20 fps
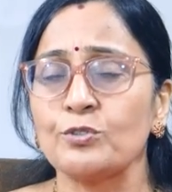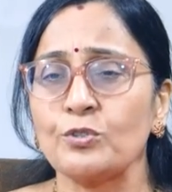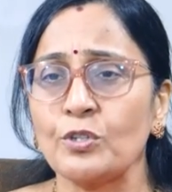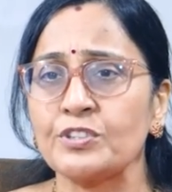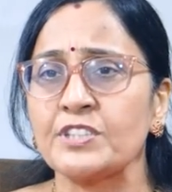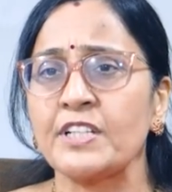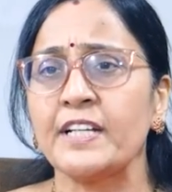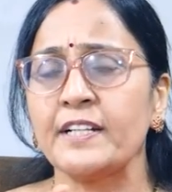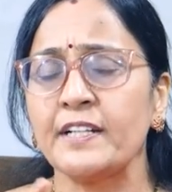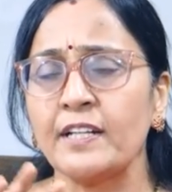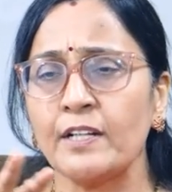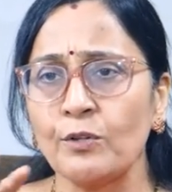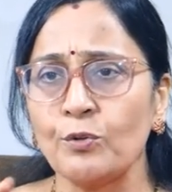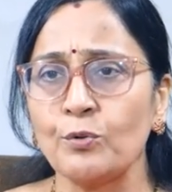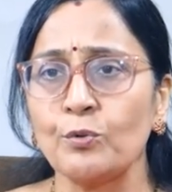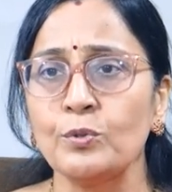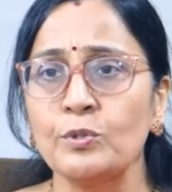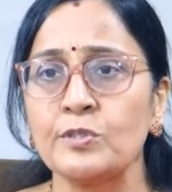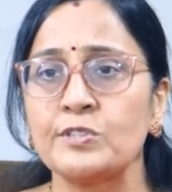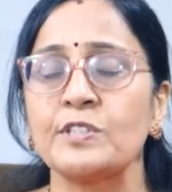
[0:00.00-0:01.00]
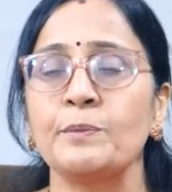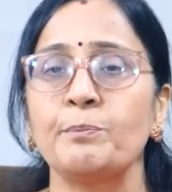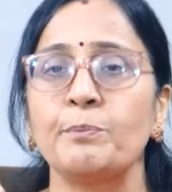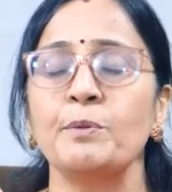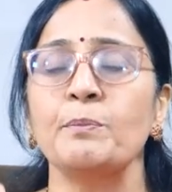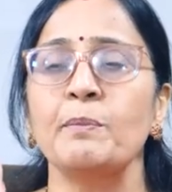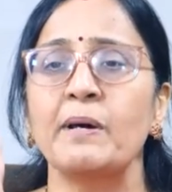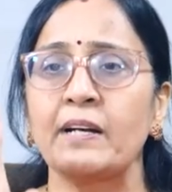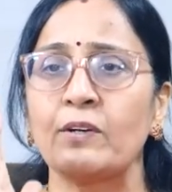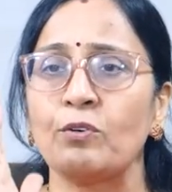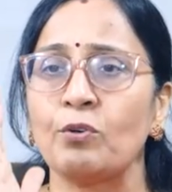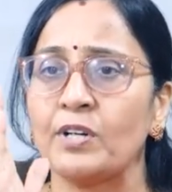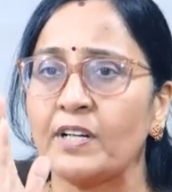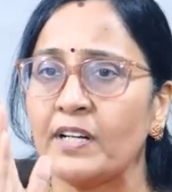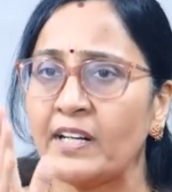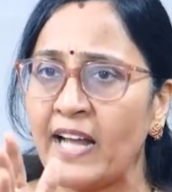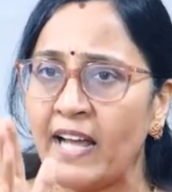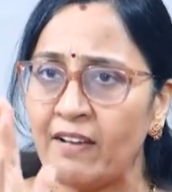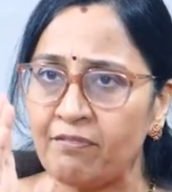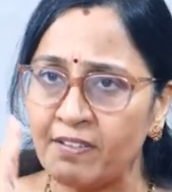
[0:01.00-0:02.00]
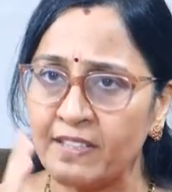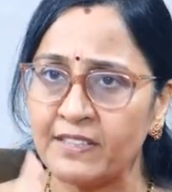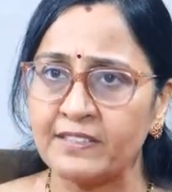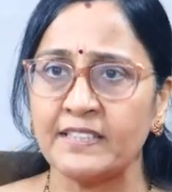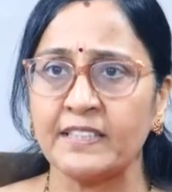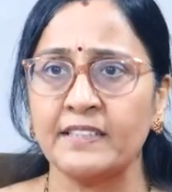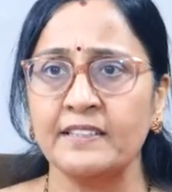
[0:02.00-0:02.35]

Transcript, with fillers: సొసైటల్ రూల్స్ ఇప్పుడు మనకు ఒక ట్రాఫిక్